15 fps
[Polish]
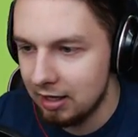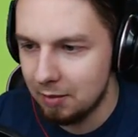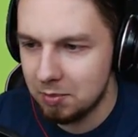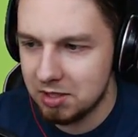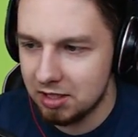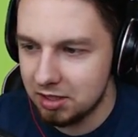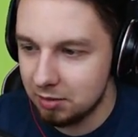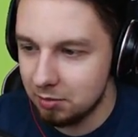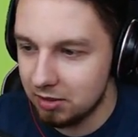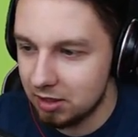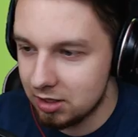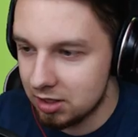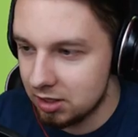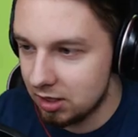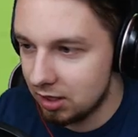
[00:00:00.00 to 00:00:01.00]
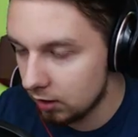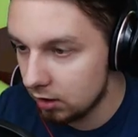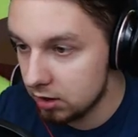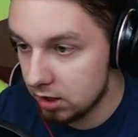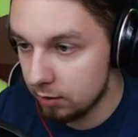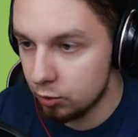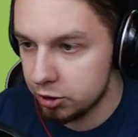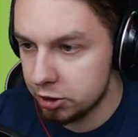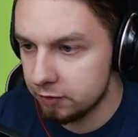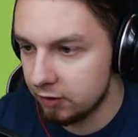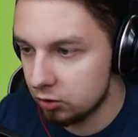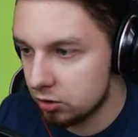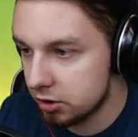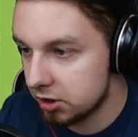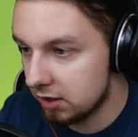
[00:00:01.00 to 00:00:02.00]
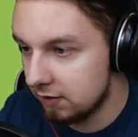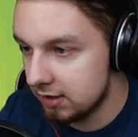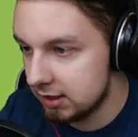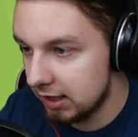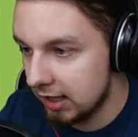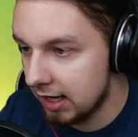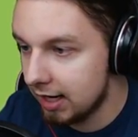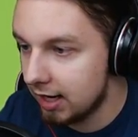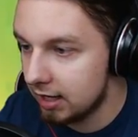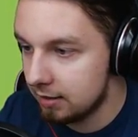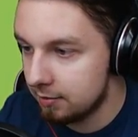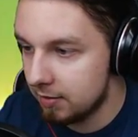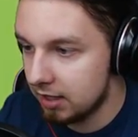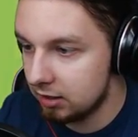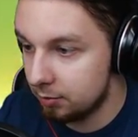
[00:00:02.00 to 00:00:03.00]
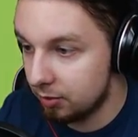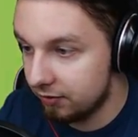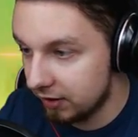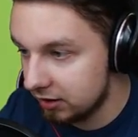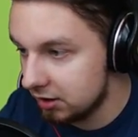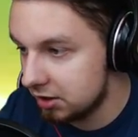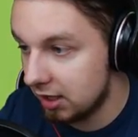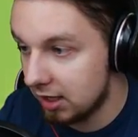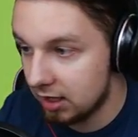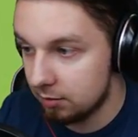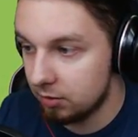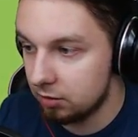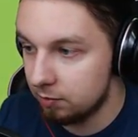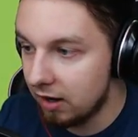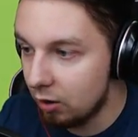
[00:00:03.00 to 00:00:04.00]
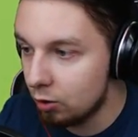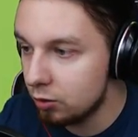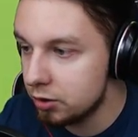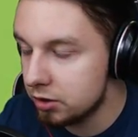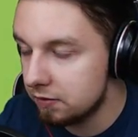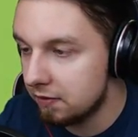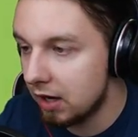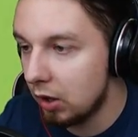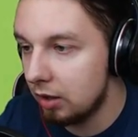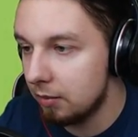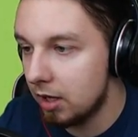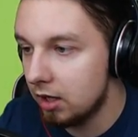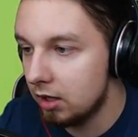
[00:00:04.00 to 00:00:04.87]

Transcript: Pisaliście mi też, że że używał troszkę więcej armat, bo faktycznie armat mało używałem,